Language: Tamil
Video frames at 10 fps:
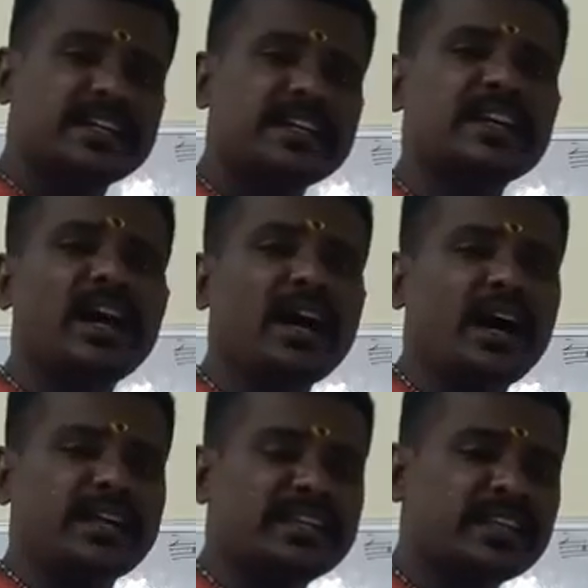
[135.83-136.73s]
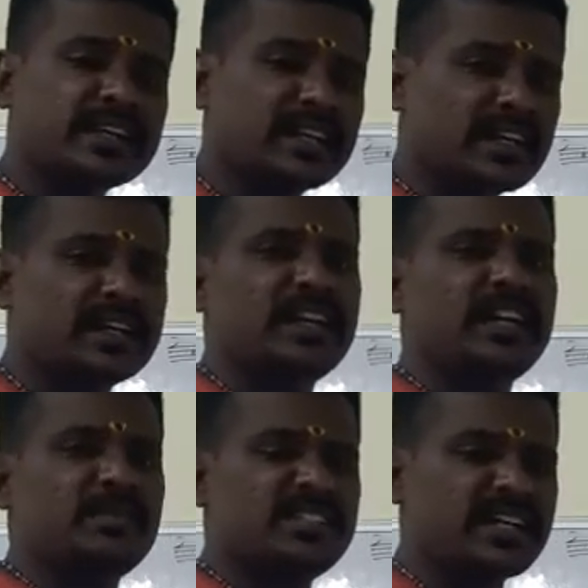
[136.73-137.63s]
இருக்கா எந்த கிரக நிலை
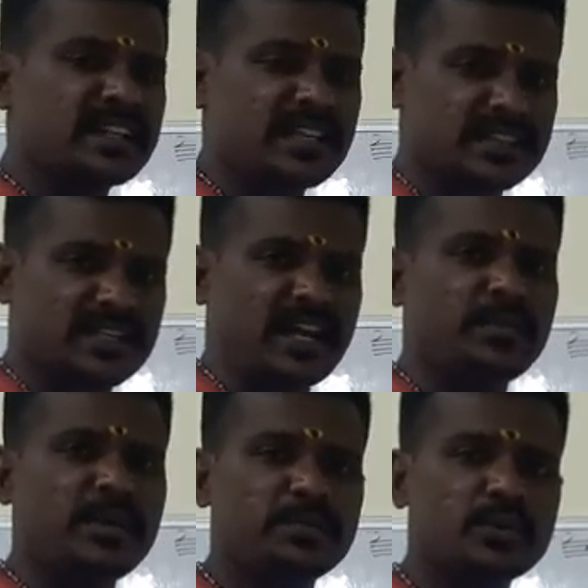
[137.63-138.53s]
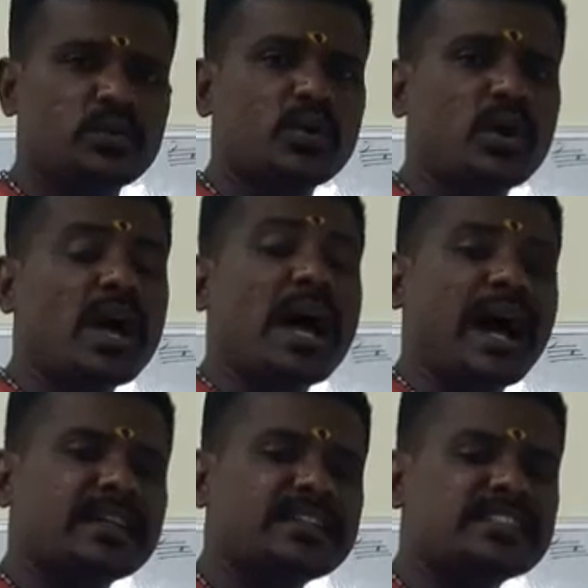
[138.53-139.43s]
நம்ம ஜாதகத்தில் அமைப்பு இருக்குதோ
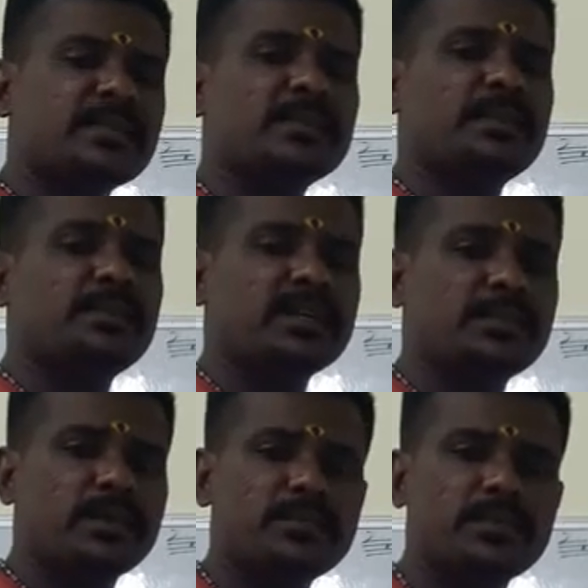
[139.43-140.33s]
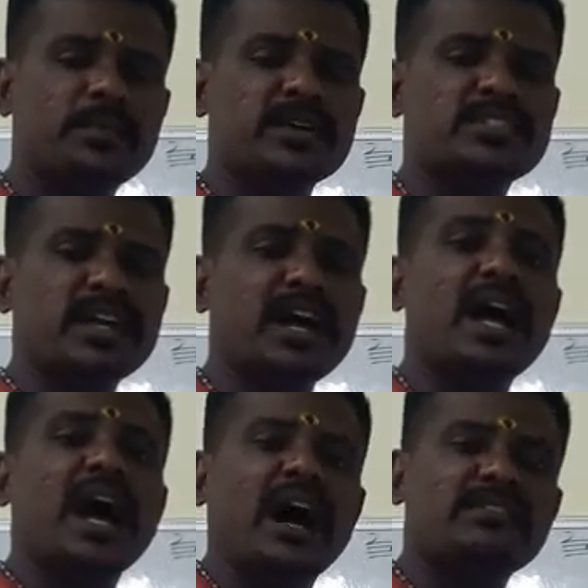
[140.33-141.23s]
அது சம்மந்தப்பட்ட படிப்பு படித்தா
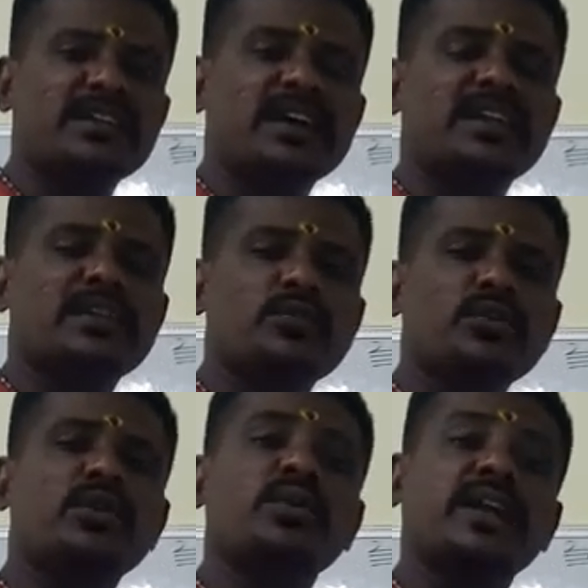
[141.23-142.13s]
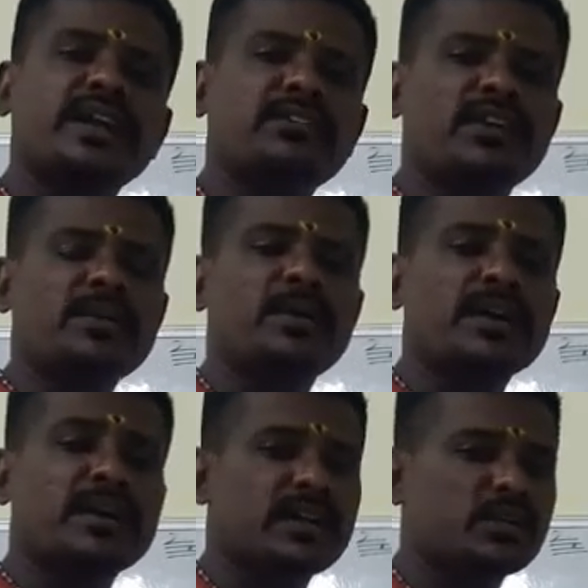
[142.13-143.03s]
அவருக்கு அதன் மூலியம் நல்ல
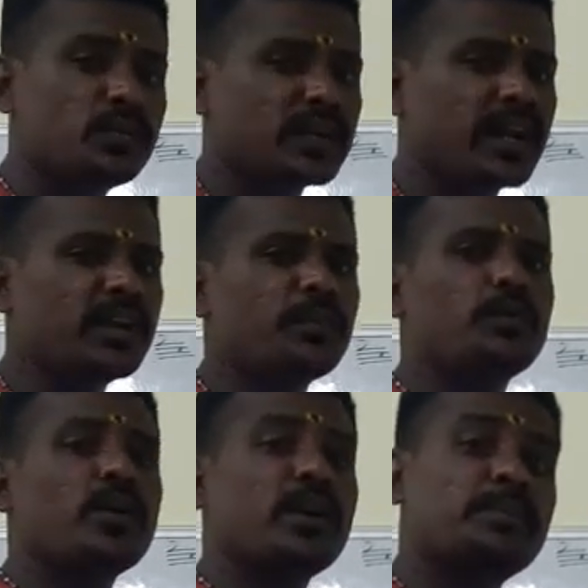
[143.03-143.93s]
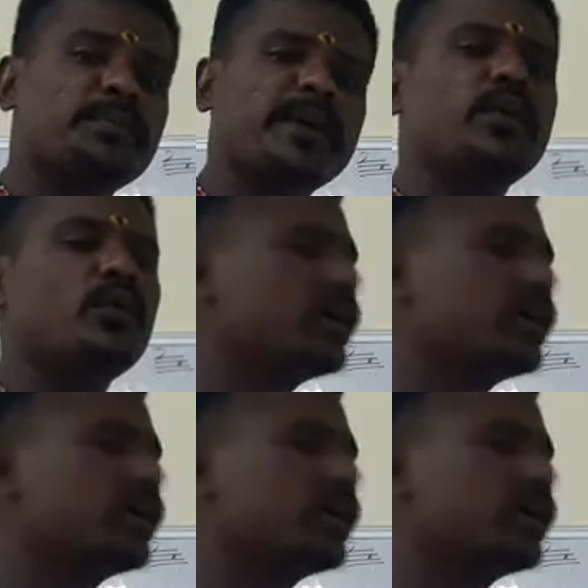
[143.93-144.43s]
வருமானம் கிடைக்கும் நல்ல புகழ் பேரோடு